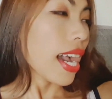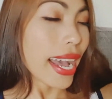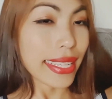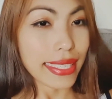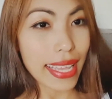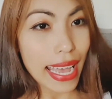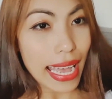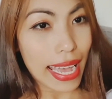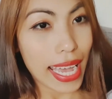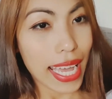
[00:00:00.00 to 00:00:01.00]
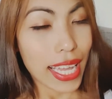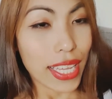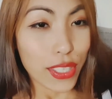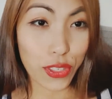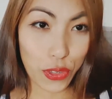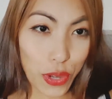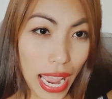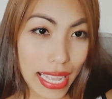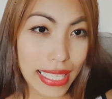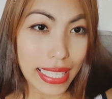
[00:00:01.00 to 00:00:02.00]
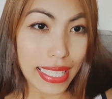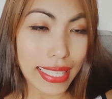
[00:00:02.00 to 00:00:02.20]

at sa dress.